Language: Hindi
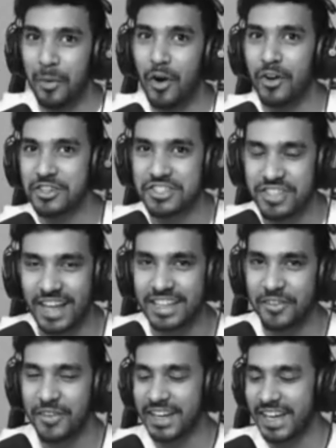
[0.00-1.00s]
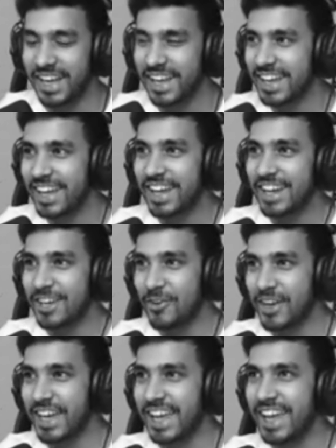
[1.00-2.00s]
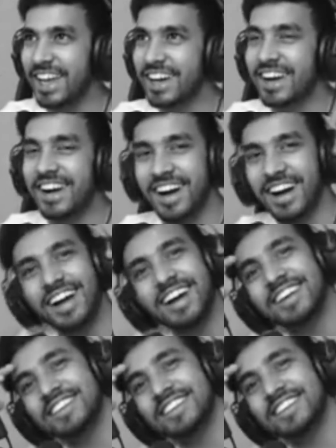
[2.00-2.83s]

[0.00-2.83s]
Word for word: बहुत ज़्यादा वेट है क्योंकि आ,